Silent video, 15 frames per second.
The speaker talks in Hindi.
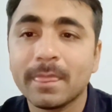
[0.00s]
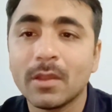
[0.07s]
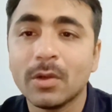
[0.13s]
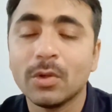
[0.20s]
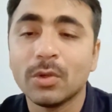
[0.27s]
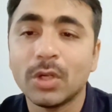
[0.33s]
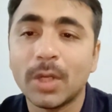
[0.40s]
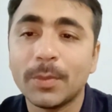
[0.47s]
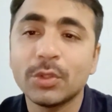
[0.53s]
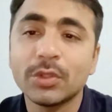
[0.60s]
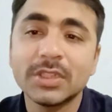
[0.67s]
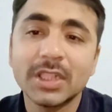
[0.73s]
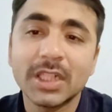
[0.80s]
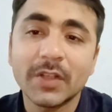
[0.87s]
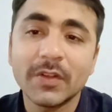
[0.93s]
तो आप लोगों
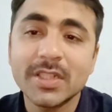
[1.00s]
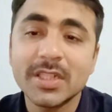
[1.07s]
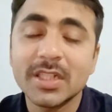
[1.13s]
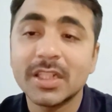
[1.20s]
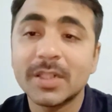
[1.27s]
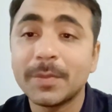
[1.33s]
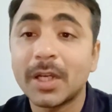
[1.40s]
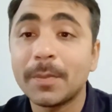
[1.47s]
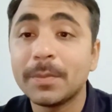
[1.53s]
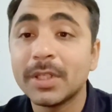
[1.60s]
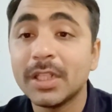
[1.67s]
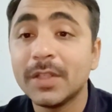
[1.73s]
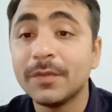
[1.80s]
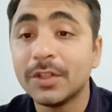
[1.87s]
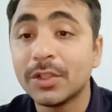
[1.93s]
से रिक्वेस्ट है अगर मैं आप
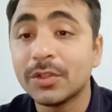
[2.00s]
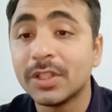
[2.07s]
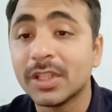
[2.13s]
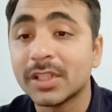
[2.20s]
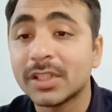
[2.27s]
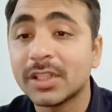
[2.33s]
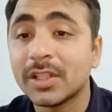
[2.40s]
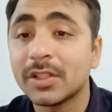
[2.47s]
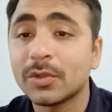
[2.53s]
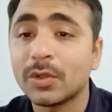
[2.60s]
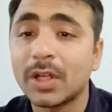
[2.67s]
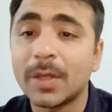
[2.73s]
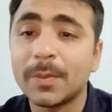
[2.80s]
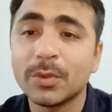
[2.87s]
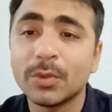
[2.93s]
मेरी ये वीडियो देखते हैं तो
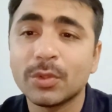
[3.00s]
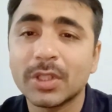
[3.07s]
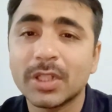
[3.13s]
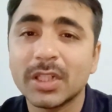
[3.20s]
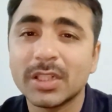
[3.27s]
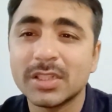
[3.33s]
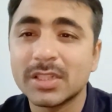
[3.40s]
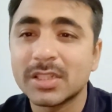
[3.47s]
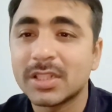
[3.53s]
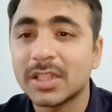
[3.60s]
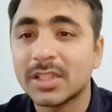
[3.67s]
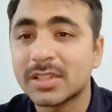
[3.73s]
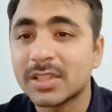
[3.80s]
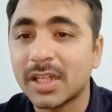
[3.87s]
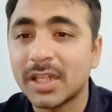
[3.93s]
आप लोगों के लिए जस्ट
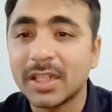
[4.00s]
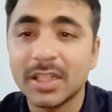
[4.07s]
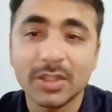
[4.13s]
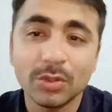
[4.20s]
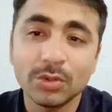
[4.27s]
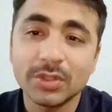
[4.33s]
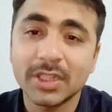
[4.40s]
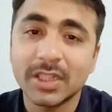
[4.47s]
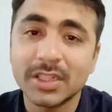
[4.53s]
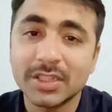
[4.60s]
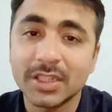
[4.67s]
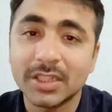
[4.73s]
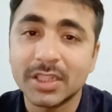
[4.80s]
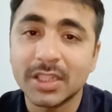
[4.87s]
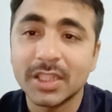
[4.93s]
एक सेकंड या दो सेकंड
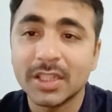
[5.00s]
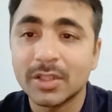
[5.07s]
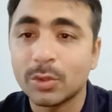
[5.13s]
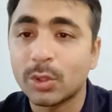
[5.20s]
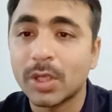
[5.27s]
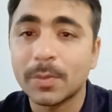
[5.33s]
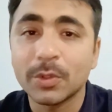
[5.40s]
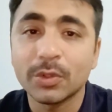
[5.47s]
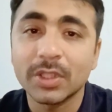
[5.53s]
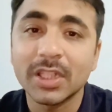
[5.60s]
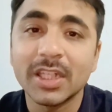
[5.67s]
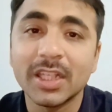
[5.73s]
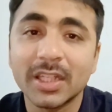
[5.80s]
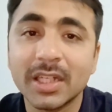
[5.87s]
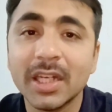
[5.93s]
जाते हैं और आप लोगों
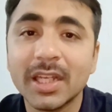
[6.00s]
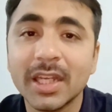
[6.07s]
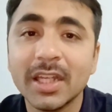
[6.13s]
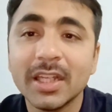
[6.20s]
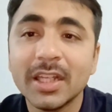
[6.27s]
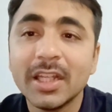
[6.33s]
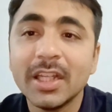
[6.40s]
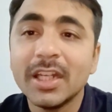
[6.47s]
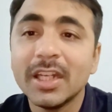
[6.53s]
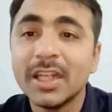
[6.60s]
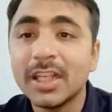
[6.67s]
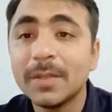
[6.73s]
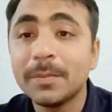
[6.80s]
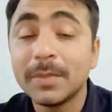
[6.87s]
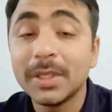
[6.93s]
के लिए क्लिक है
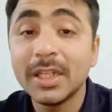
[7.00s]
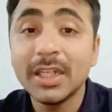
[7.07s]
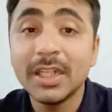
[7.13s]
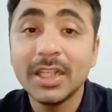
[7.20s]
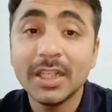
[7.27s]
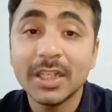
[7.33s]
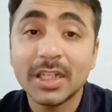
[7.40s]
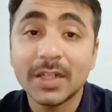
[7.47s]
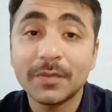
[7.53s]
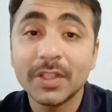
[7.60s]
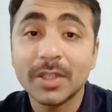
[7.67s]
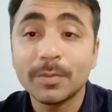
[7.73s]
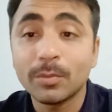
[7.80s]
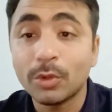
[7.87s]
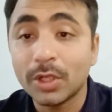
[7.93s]
लेकिन मेरे लिए
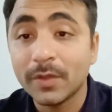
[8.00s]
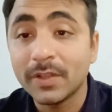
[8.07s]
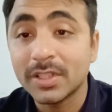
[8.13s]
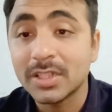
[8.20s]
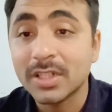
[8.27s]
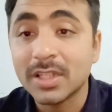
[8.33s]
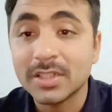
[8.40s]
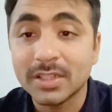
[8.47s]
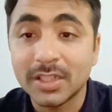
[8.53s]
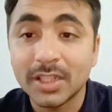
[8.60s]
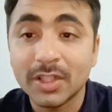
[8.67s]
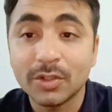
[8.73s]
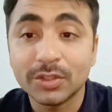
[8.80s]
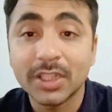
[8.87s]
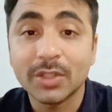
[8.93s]
काफ़ी मोटिवेशन का
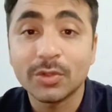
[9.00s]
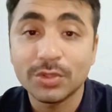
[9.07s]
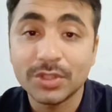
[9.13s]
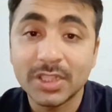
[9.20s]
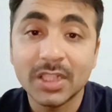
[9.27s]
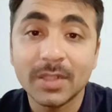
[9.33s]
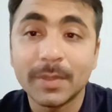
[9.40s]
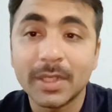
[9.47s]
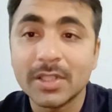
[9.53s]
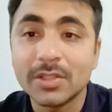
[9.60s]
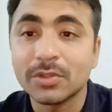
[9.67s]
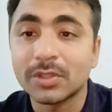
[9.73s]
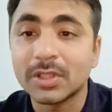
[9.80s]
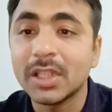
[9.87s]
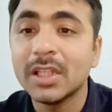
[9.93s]
ज़रिया होता है खुशी का
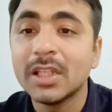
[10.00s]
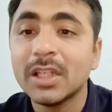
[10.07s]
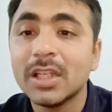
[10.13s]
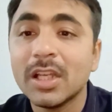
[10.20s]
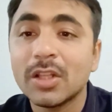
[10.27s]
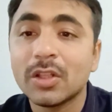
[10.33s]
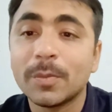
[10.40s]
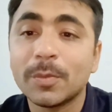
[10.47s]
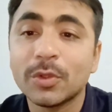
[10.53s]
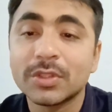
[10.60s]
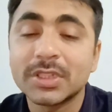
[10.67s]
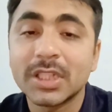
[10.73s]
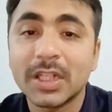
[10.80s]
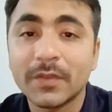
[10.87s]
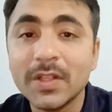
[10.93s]
बायस होता है तो आप लोगों
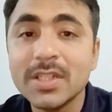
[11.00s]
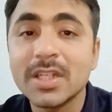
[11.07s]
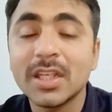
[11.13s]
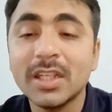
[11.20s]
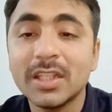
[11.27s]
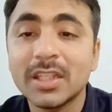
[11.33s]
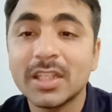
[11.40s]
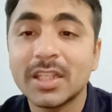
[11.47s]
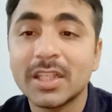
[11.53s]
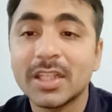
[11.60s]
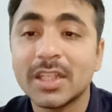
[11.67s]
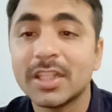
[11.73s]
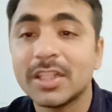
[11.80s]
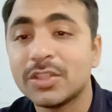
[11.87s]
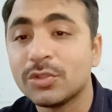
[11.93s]
से रिक्वेस्ट है
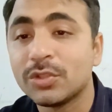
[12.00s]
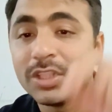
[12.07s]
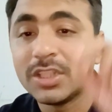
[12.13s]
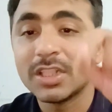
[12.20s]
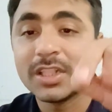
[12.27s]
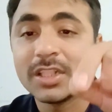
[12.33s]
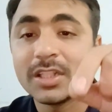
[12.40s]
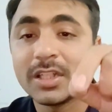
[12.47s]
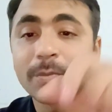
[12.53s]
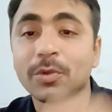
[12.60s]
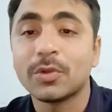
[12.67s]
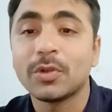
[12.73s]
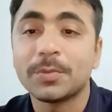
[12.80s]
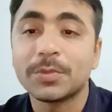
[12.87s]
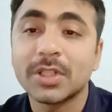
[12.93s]
कि जो नीचे
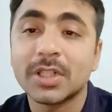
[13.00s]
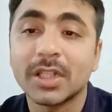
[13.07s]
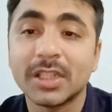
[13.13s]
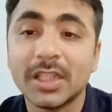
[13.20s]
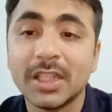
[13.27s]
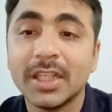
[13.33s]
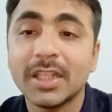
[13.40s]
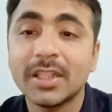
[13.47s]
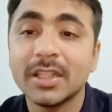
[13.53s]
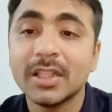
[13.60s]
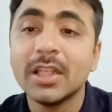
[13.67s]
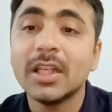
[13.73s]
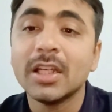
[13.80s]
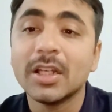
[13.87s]
आपको ऑप्शन आती है एक